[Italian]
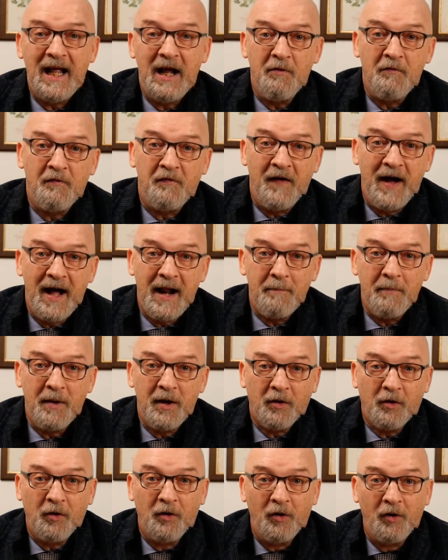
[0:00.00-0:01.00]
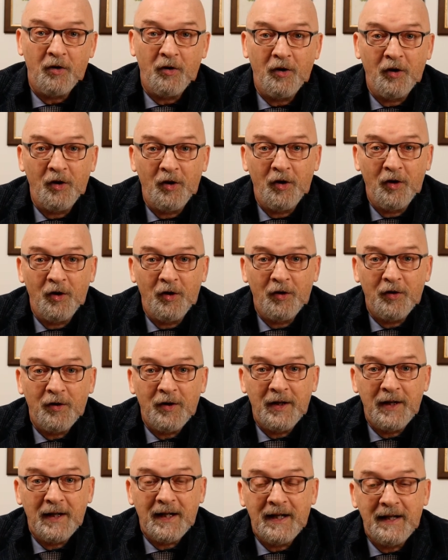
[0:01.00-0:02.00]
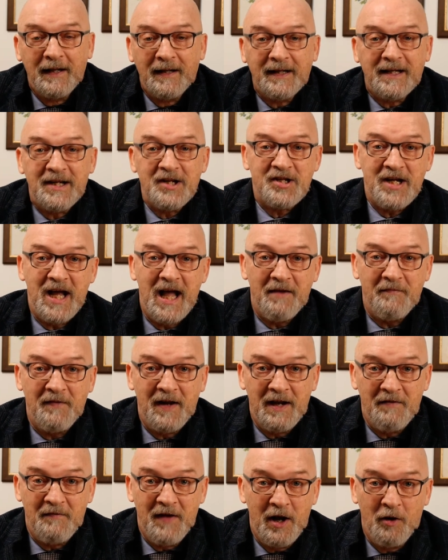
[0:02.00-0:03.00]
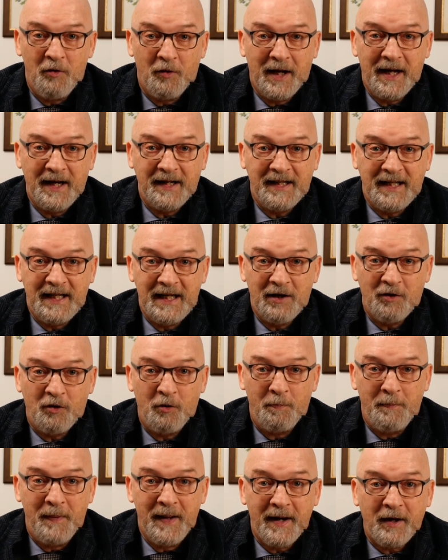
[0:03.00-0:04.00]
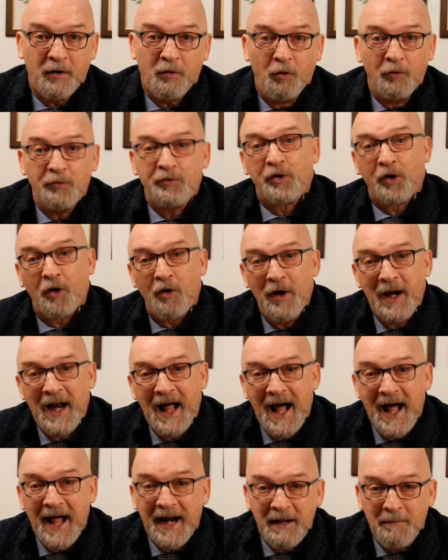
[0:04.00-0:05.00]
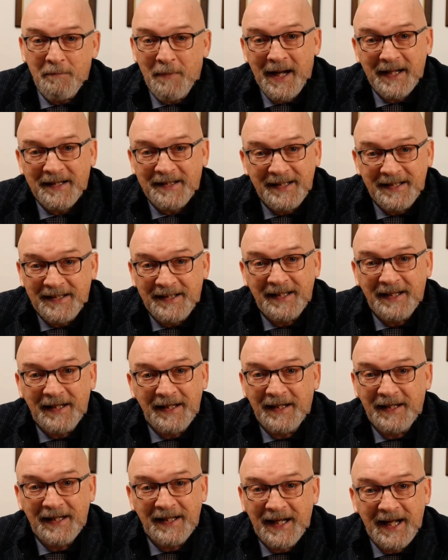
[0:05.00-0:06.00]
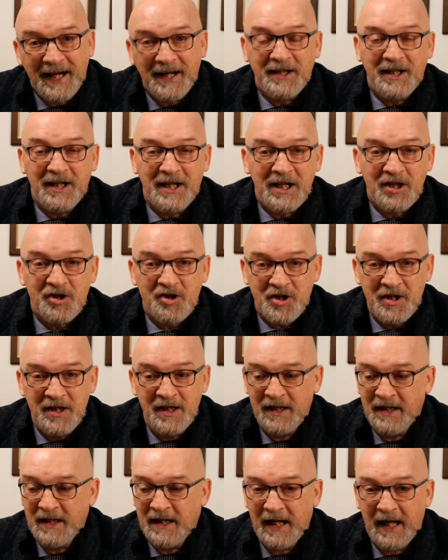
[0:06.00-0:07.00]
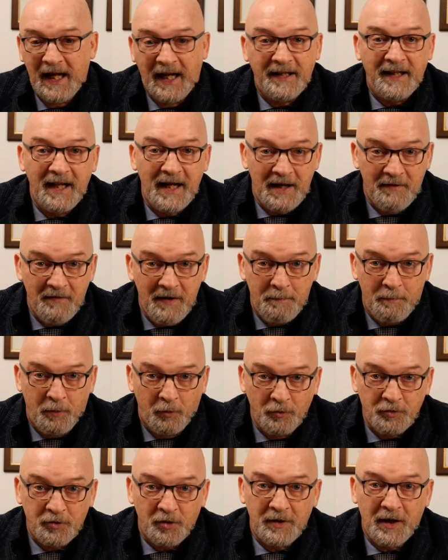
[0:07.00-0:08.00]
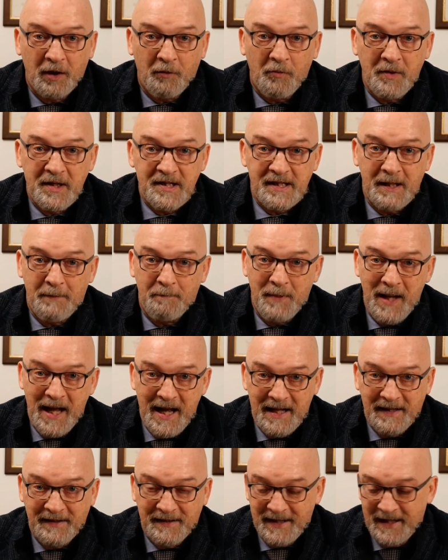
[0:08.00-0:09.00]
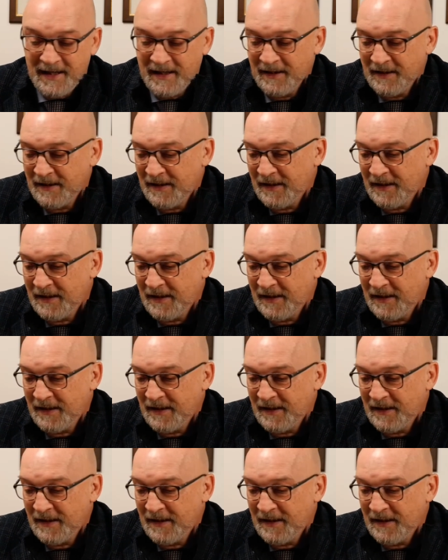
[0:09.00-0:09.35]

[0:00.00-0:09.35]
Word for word: è un farmaco eh, che serve a livello cardiaco per controllare i battiti cardiaci e deriva appunto da questa pianta.